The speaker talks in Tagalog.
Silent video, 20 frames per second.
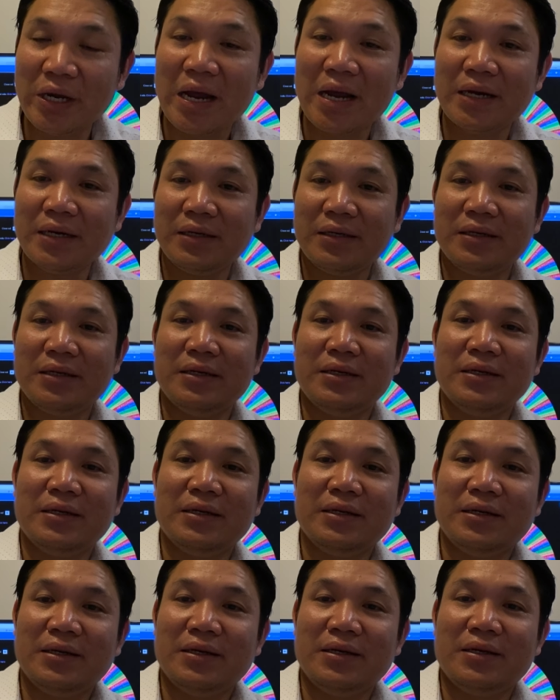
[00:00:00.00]
Yan.
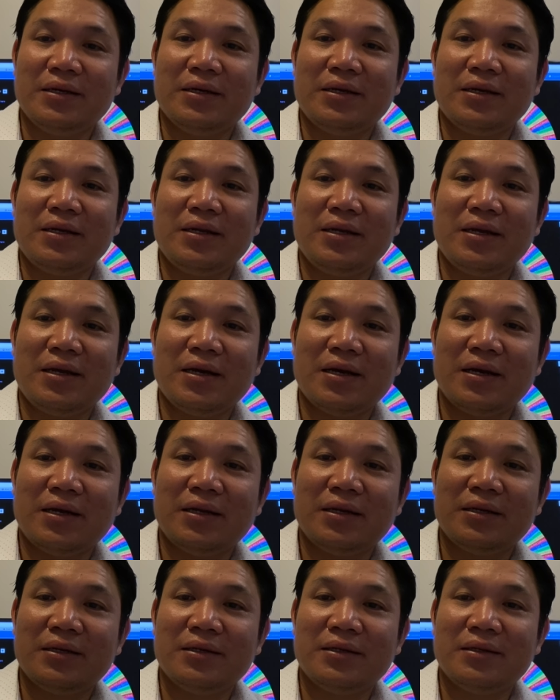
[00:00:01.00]

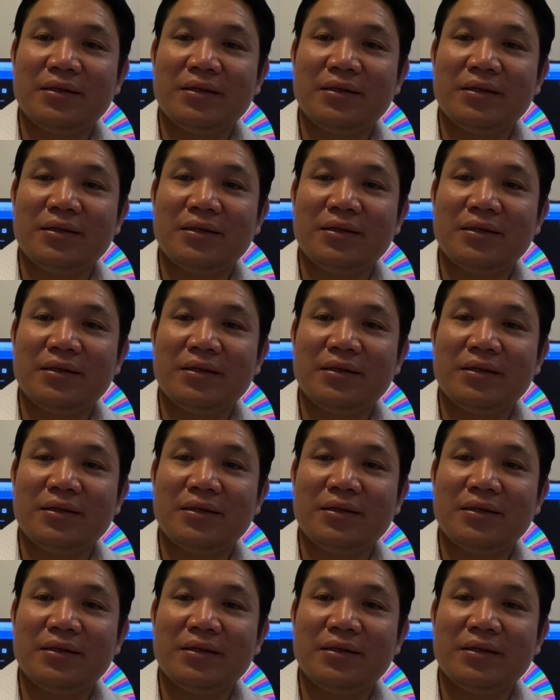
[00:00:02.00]
Yan.